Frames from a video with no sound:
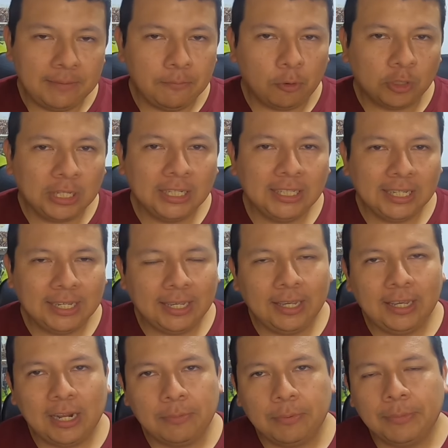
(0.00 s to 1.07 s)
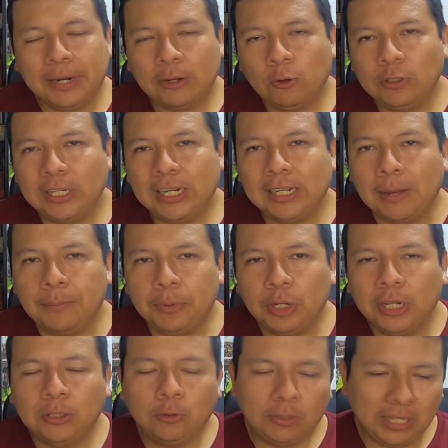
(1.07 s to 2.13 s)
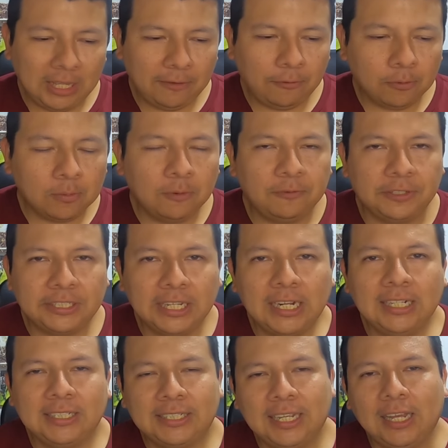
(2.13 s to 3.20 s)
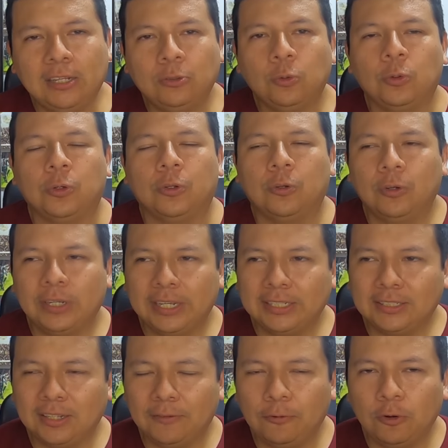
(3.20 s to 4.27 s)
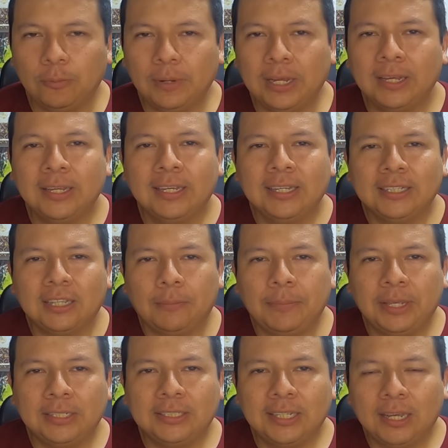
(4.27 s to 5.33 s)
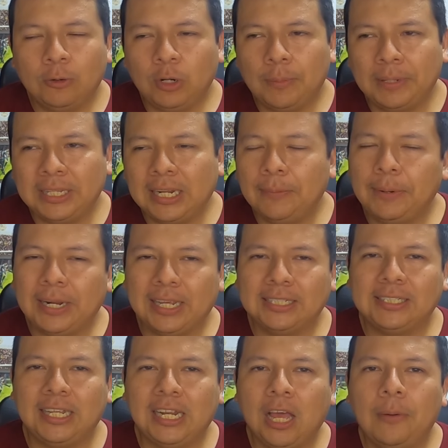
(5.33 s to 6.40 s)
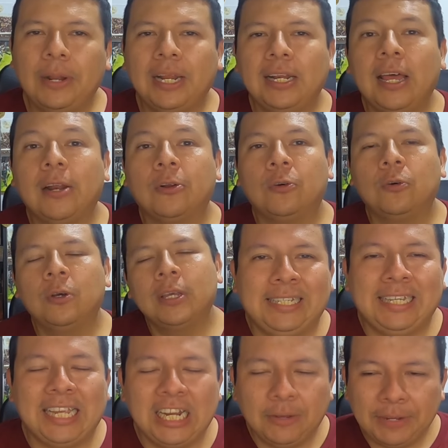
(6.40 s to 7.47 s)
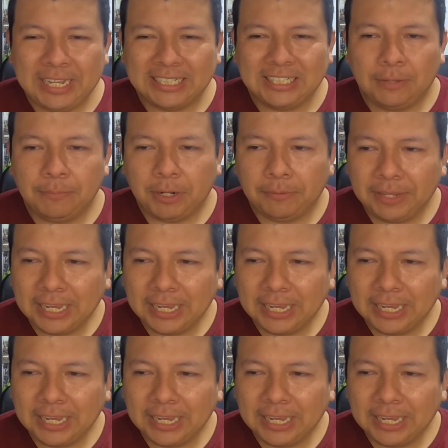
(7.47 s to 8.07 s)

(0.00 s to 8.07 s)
importante que el primer gol del campeonato ya de forma oficial sea suyo, ¿no? Que esta forma también sea una manera para que se le abra el arco que le vaya siempre